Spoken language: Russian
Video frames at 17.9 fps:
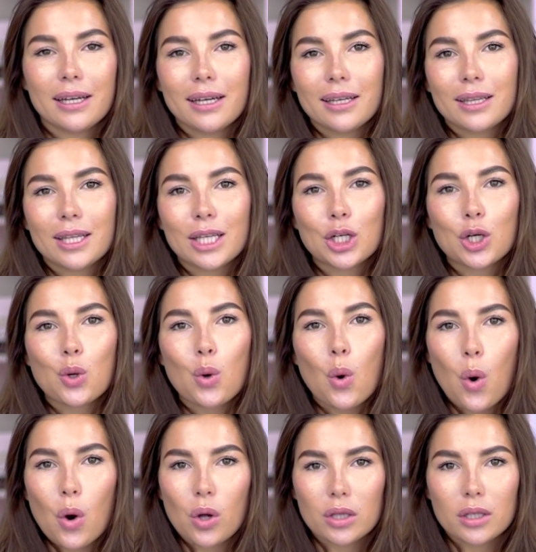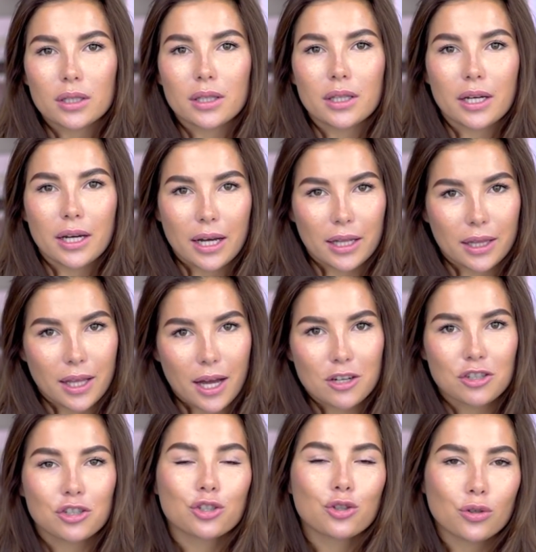это голый
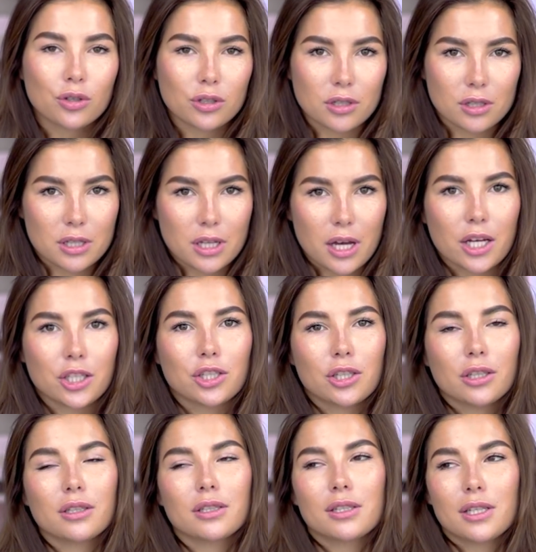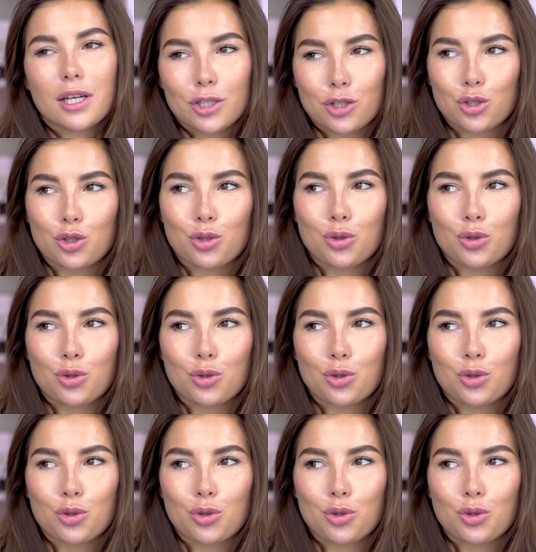трикотаж. Что это значит? Это значит,